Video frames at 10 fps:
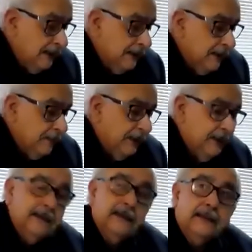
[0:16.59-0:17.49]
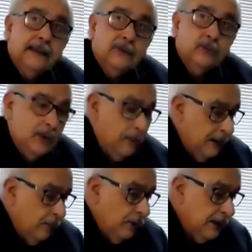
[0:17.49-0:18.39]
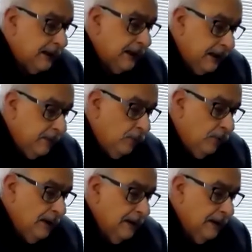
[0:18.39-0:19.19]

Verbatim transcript: este país que tanto amamos y queremos,